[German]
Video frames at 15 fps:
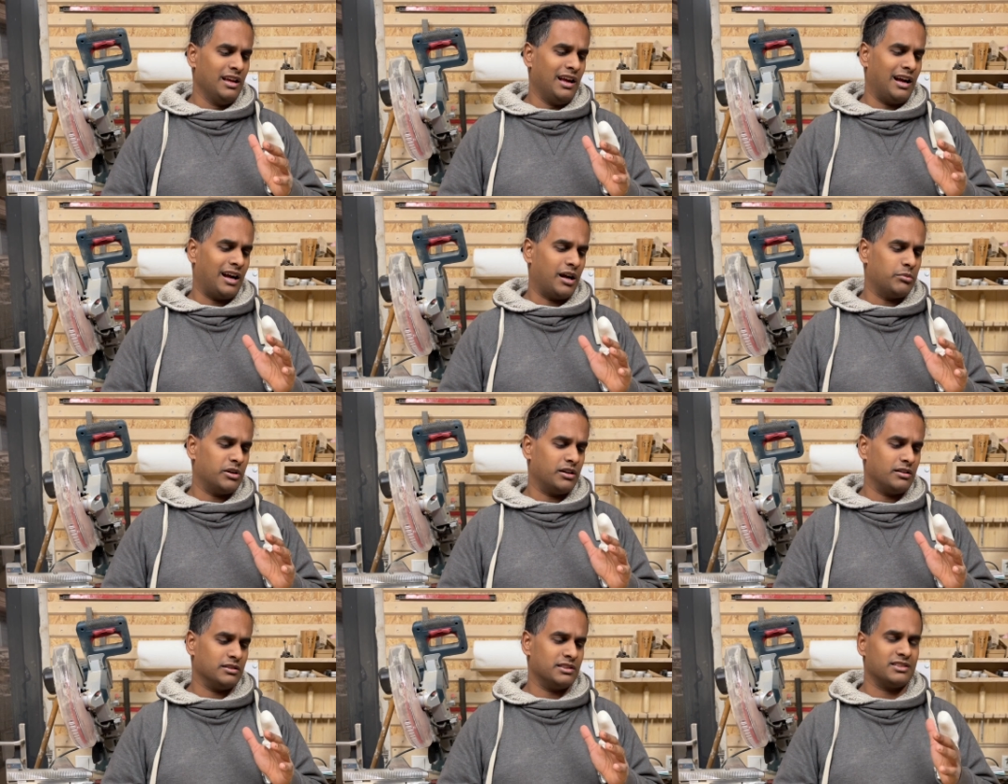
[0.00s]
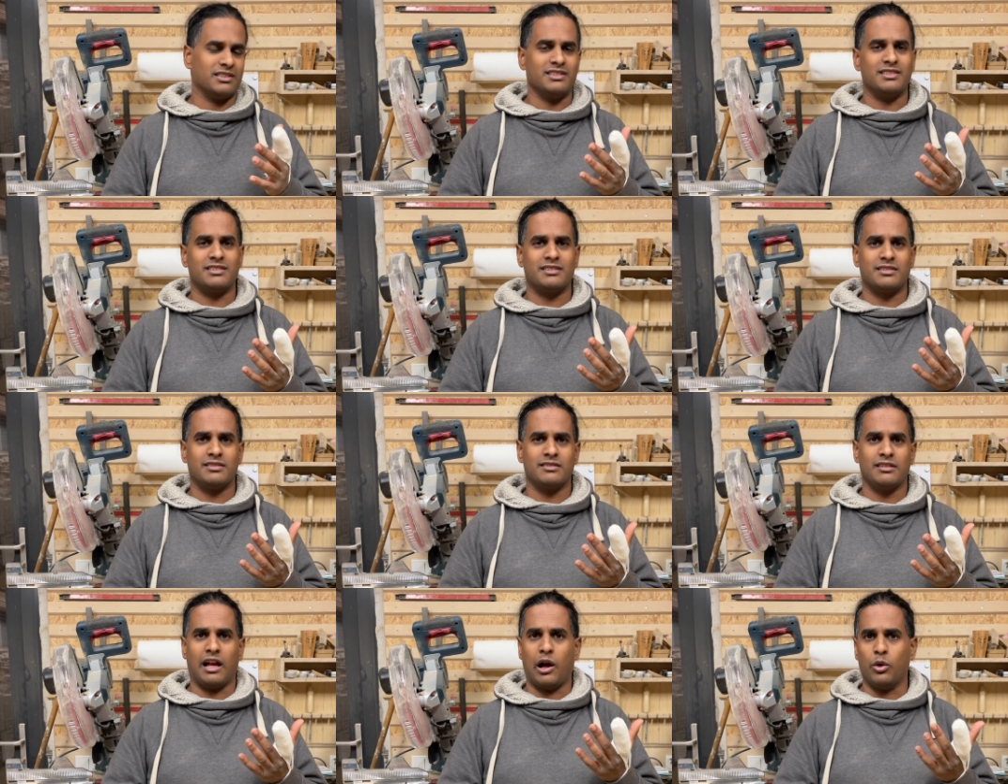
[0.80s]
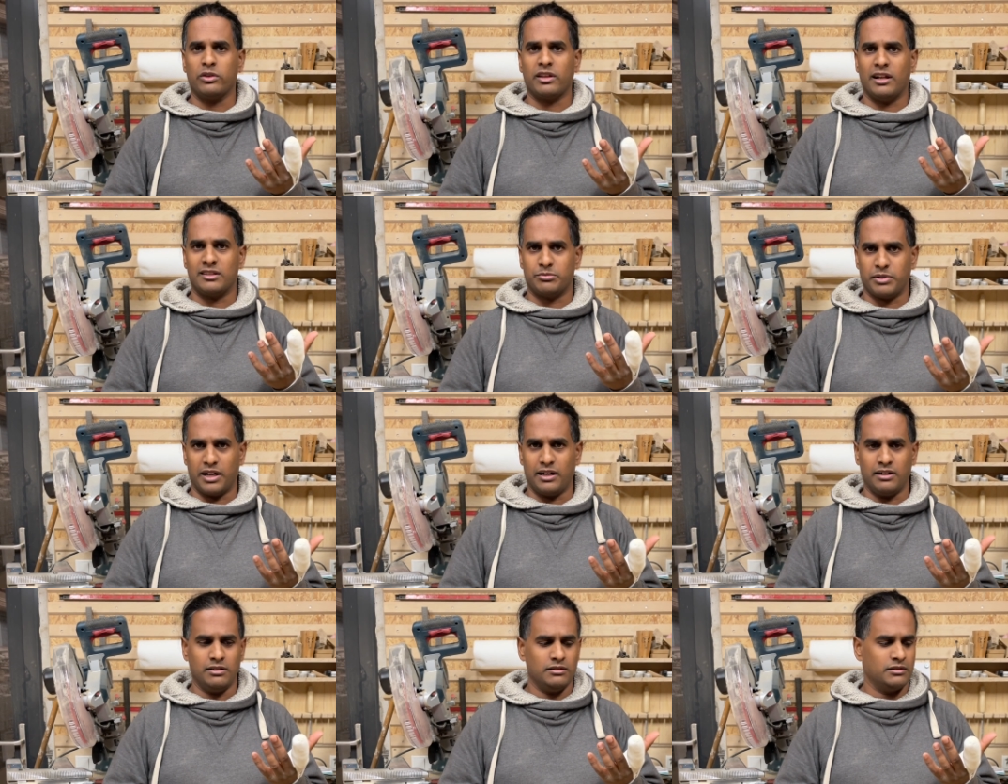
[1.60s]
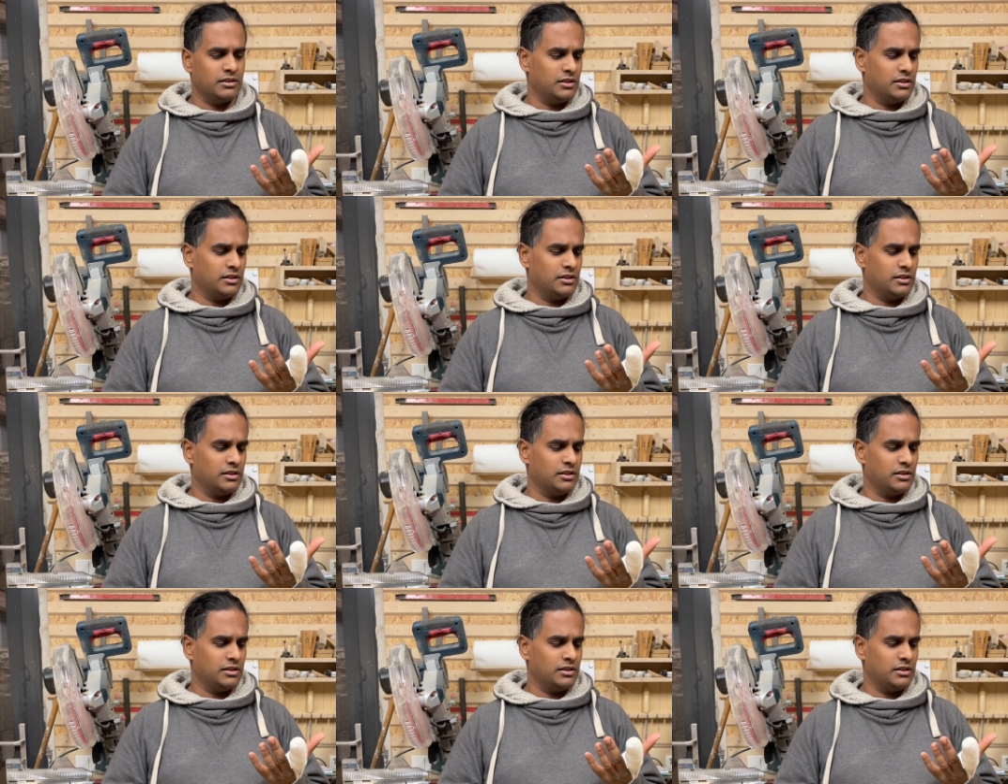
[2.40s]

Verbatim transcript: aber es ist aushaltbar